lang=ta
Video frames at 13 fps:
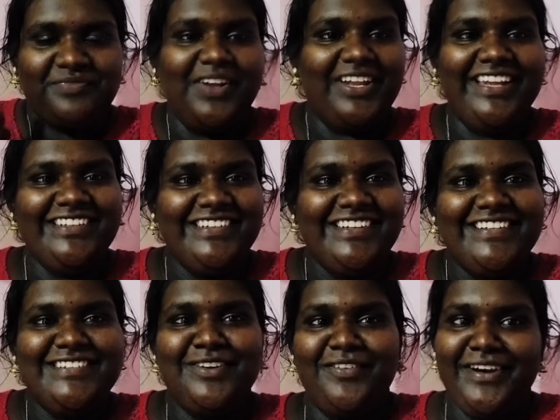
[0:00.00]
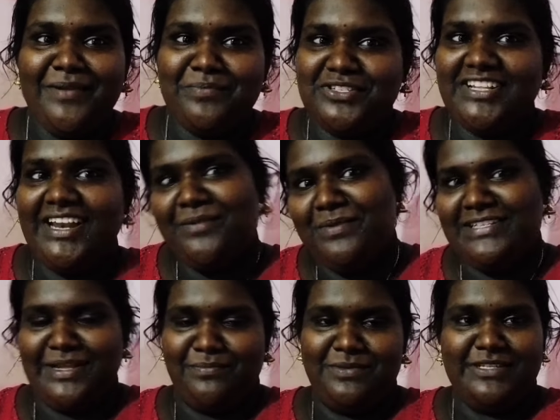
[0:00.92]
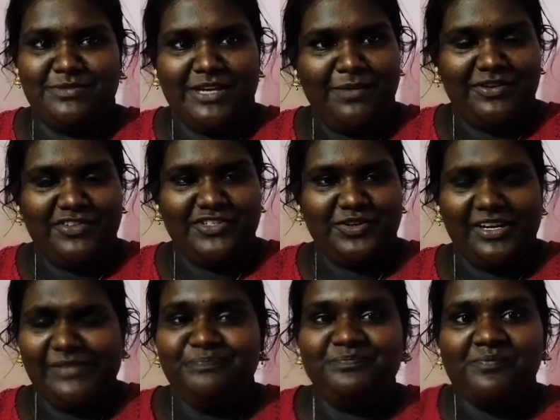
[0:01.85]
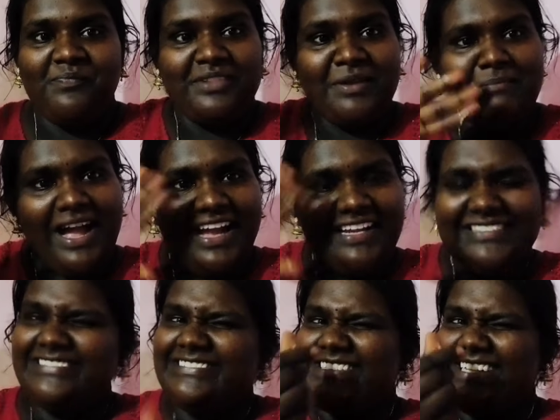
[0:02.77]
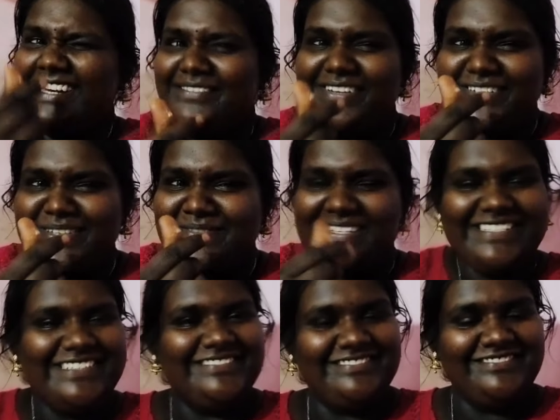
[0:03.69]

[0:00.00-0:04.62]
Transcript: ஓகே ஸோ வீடியோ பிடிச்சிருந்தா லைக் பண்ணி ஷேர் பண்ணி சப்ஸ்கிரைப் பண்ணி வச்சுக்கோங்க பாய் லவ் யூ ஸோ மச்